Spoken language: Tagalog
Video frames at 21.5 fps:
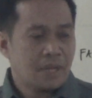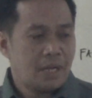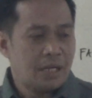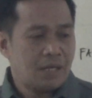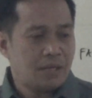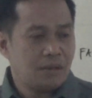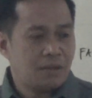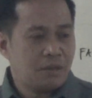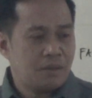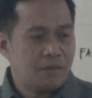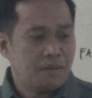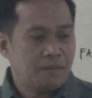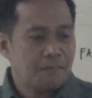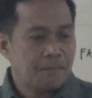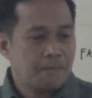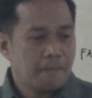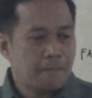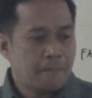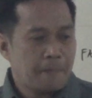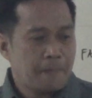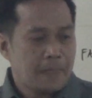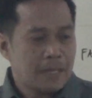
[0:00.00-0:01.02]
Ano?
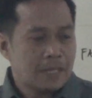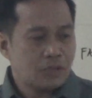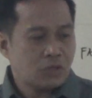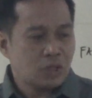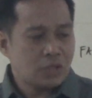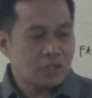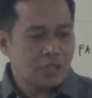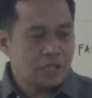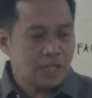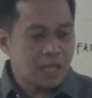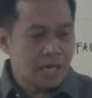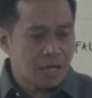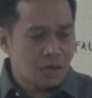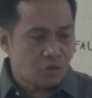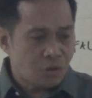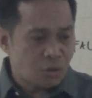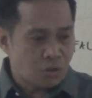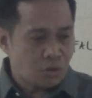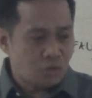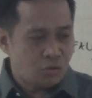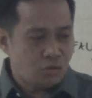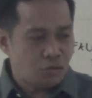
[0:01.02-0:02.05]
So
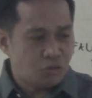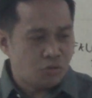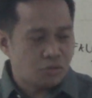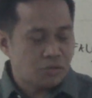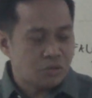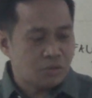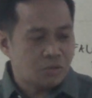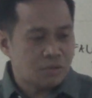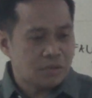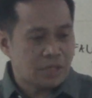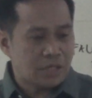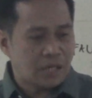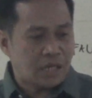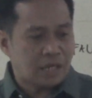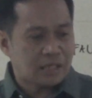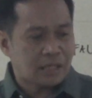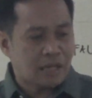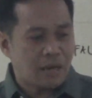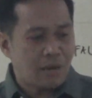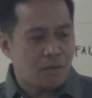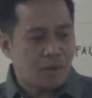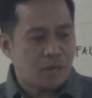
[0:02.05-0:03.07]
itinago yung
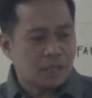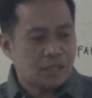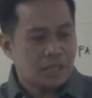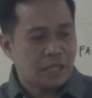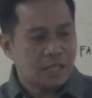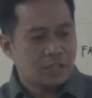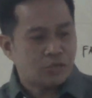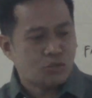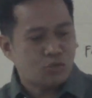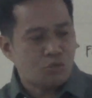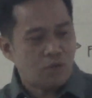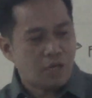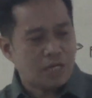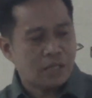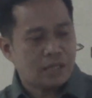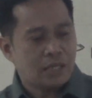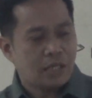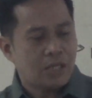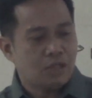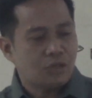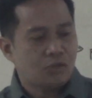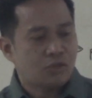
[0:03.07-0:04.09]
tinatawag na
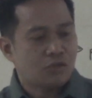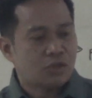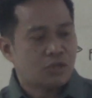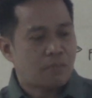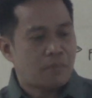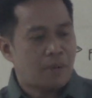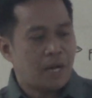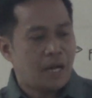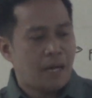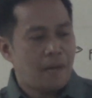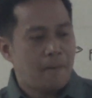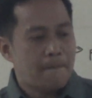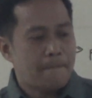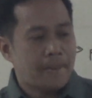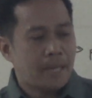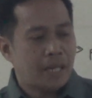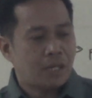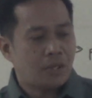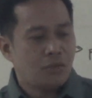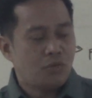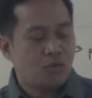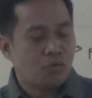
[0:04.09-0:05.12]
sulat na ito sa mga
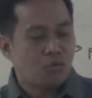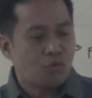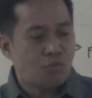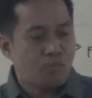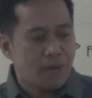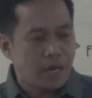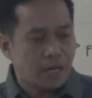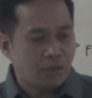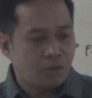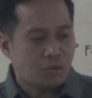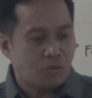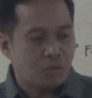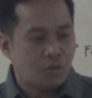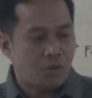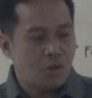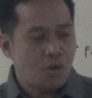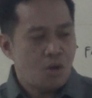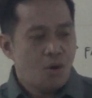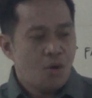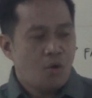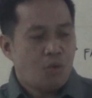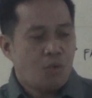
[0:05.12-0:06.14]
imperyong Romano
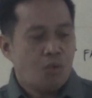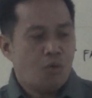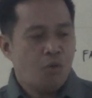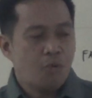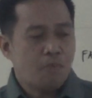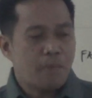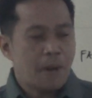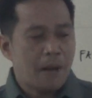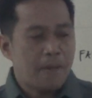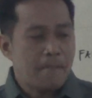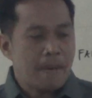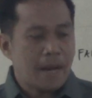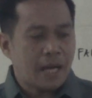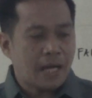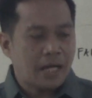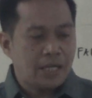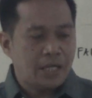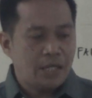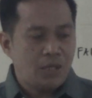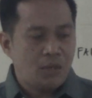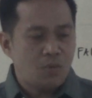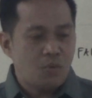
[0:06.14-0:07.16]
upang
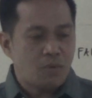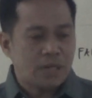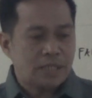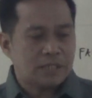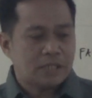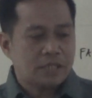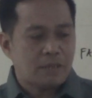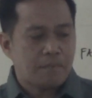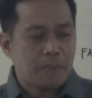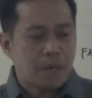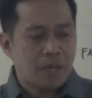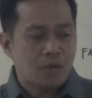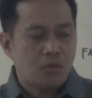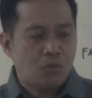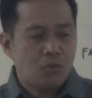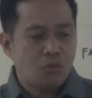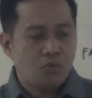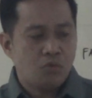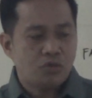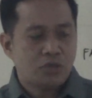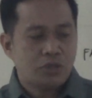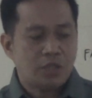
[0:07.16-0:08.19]
makaiwas sa
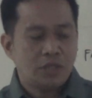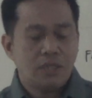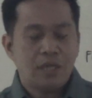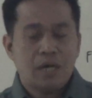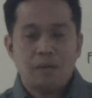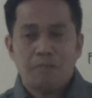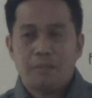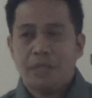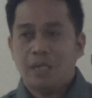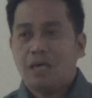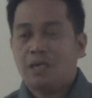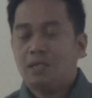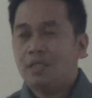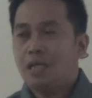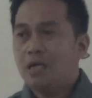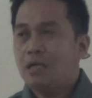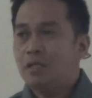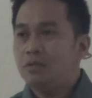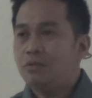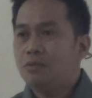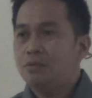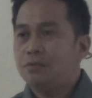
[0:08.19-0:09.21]
pag-uusig ang may
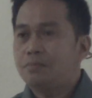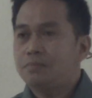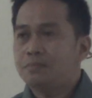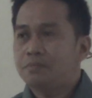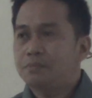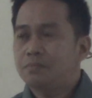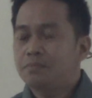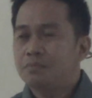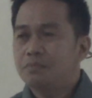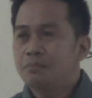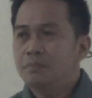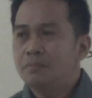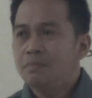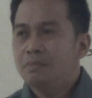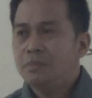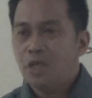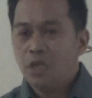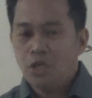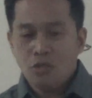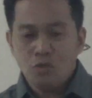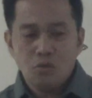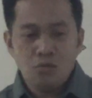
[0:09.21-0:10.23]
akda nito
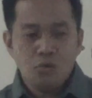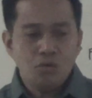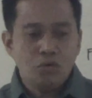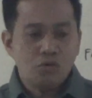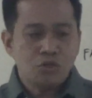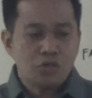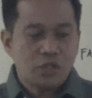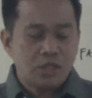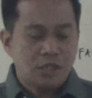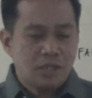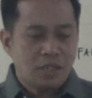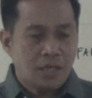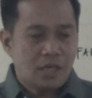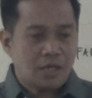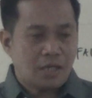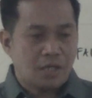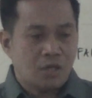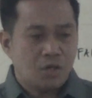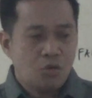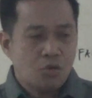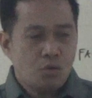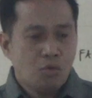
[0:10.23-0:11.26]
inuusig na
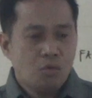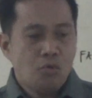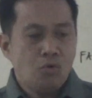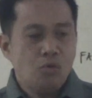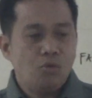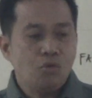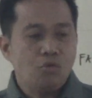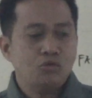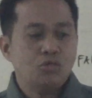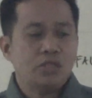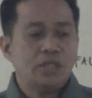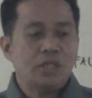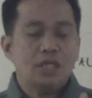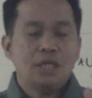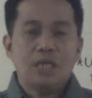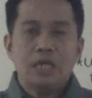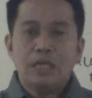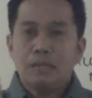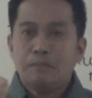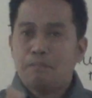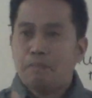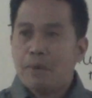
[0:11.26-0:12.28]
eh.
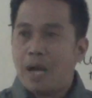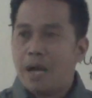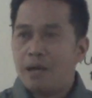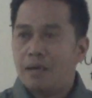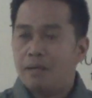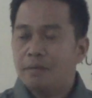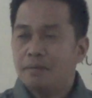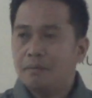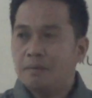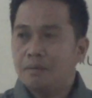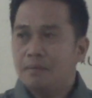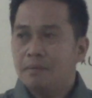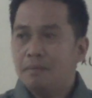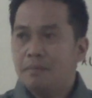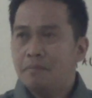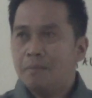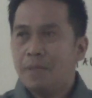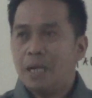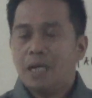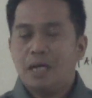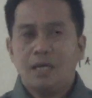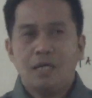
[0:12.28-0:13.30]
Uusigin pa.
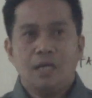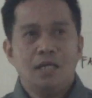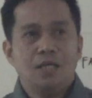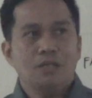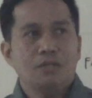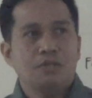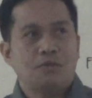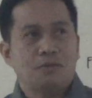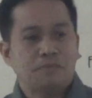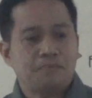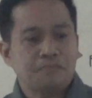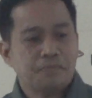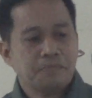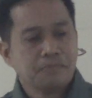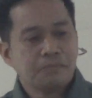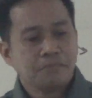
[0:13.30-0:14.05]
Para ganito.